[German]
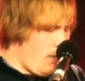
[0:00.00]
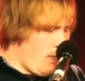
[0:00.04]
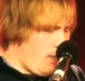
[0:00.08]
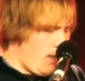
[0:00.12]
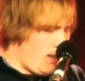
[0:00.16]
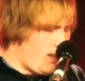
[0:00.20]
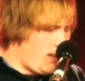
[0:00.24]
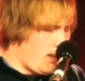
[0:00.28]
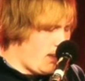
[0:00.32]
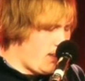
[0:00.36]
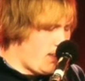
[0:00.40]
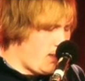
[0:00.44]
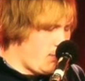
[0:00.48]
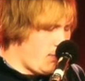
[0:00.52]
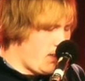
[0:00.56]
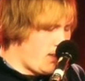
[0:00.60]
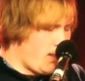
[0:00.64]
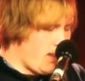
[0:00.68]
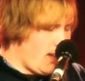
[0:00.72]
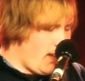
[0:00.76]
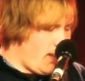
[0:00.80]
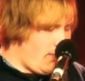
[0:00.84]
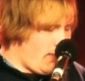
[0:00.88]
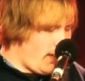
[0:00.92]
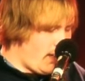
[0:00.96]
Ich drehte
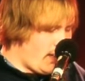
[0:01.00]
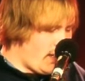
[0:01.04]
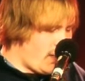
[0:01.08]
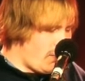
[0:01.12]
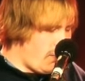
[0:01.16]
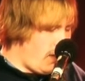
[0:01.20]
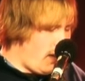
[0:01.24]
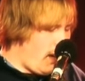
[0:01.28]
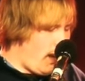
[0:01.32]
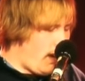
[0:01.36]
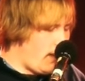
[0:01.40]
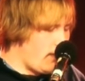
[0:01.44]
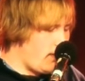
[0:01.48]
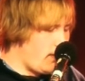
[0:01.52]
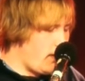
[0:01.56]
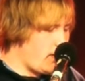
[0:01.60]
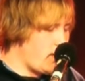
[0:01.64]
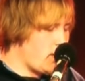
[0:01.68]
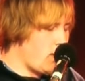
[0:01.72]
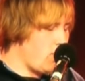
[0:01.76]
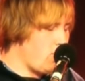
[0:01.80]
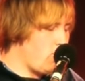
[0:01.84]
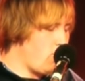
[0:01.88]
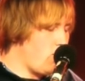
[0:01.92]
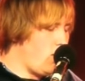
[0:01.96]
mich, während ich mir lachend den
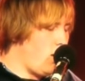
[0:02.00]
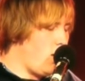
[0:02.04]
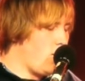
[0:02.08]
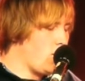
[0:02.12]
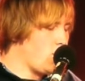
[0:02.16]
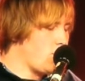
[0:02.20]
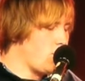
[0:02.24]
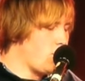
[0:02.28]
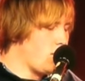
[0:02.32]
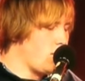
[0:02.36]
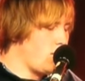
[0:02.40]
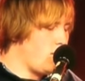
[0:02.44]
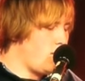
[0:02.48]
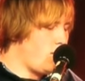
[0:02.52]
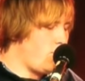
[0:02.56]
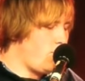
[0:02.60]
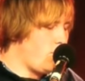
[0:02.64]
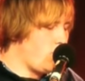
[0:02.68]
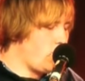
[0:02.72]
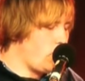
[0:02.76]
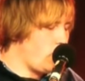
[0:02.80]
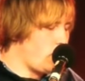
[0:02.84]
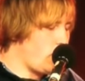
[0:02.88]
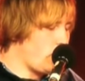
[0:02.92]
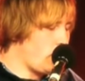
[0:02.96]
Sambuka aus dem Gesicht
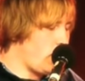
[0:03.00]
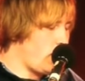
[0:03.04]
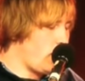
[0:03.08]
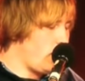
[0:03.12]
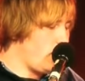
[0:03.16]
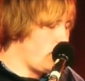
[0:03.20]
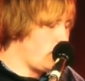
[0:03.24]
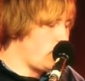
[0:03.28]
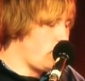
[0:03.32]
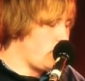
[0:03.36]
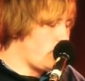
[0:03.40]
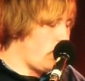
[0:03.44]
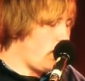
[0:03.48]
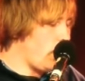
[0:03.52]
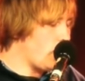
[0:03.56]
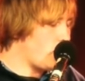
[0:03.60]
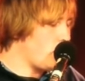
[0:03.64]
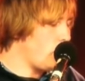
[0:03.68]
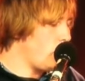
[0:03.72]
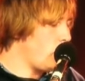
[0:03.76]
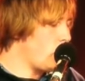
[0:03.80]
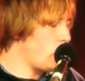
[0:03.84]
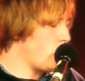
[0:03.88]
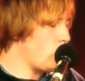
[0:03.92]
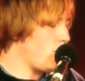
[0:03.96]
wischte, total, total
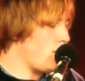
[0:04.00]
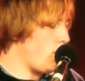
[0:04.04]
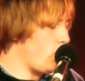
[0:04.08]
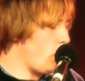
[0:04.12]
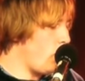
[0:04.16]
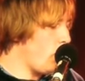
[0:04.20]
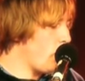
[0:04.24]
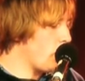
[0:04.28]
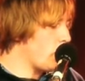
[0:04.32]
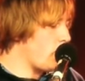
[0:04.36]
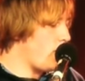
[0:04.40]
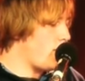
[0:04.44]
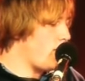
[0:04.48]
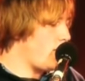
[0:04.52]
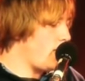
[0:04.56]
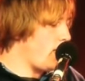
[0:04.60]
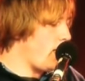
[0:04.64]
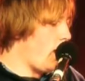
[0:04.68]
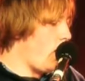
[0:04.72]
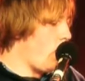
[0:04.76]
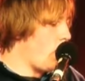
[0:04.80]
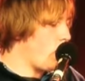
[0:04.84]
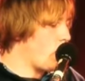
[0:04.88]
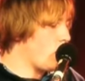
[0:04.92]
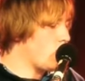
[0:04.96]
cool zu ihr rum, sah ihr in
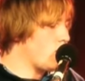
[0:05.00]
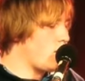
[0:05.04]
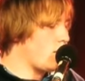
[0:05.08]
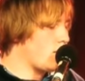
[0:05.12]
die Augen und